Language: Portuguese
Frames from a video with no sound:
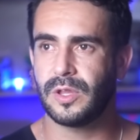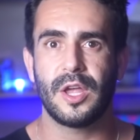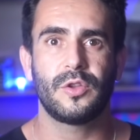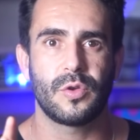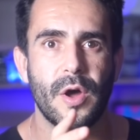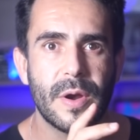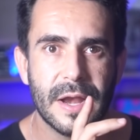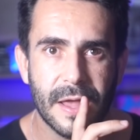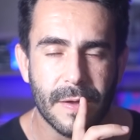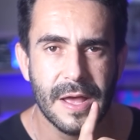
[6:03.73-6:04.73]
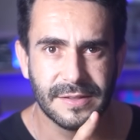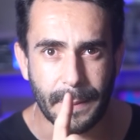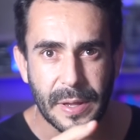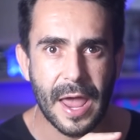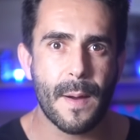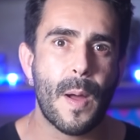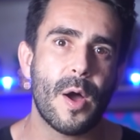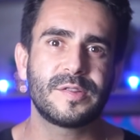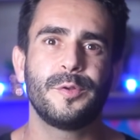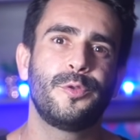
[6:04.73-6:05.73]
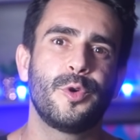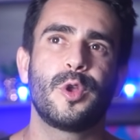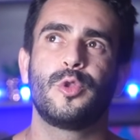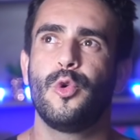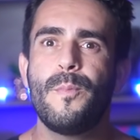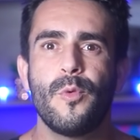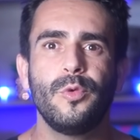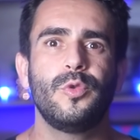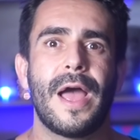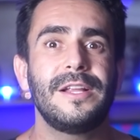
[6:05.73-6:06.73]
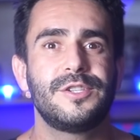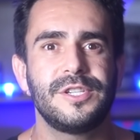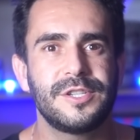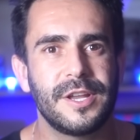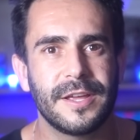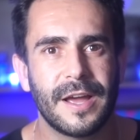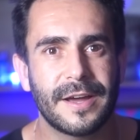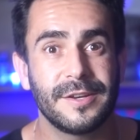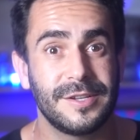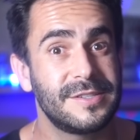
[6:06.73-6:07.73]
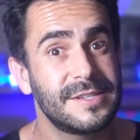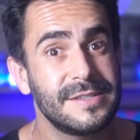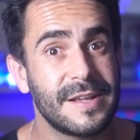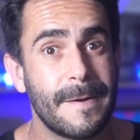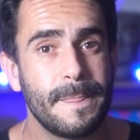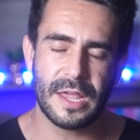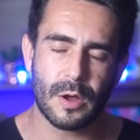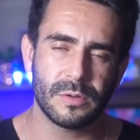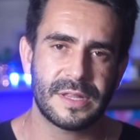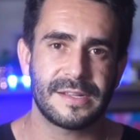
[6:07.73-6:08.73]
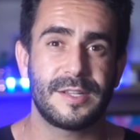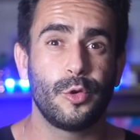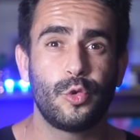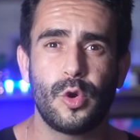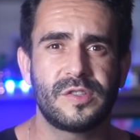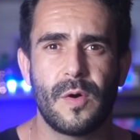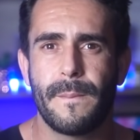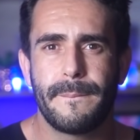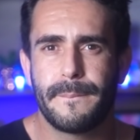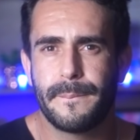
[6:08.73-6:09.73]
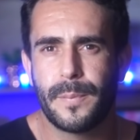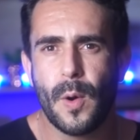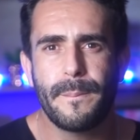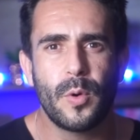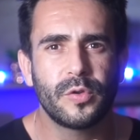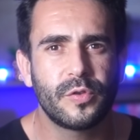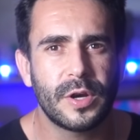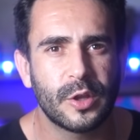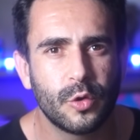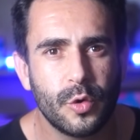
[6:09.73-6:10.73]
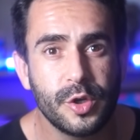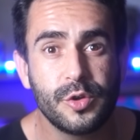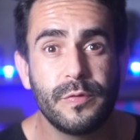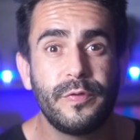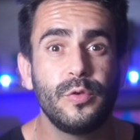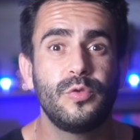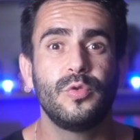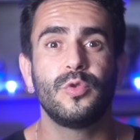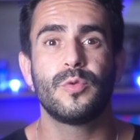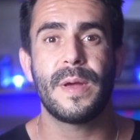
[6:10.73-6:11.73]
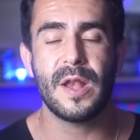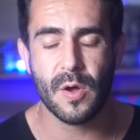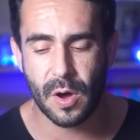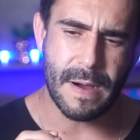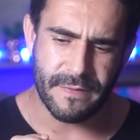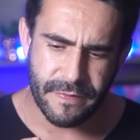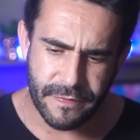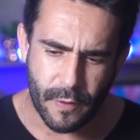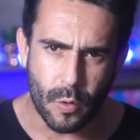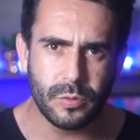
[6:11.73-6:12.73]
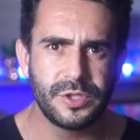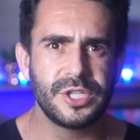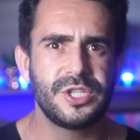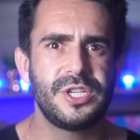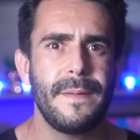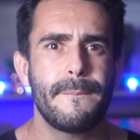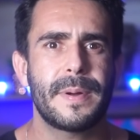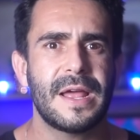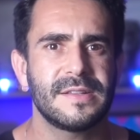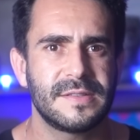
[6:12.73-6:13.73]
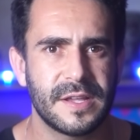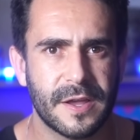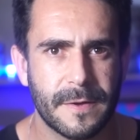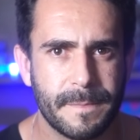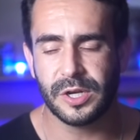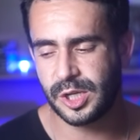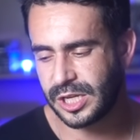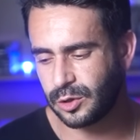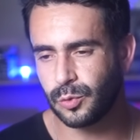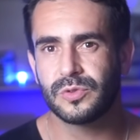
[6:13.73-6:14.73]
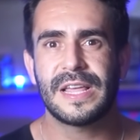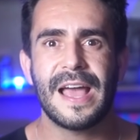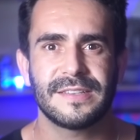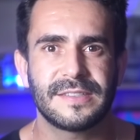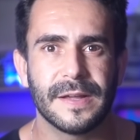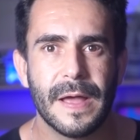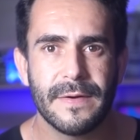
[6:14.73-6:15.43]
o território alheio. Sabe quem é a maior sedutora do mundo? É a Disney, acredite se quiser. O que, que acontece? Sedutores são proporcionadores de um futuro melhor, uma fonte de prazer. Quando a gente adultece,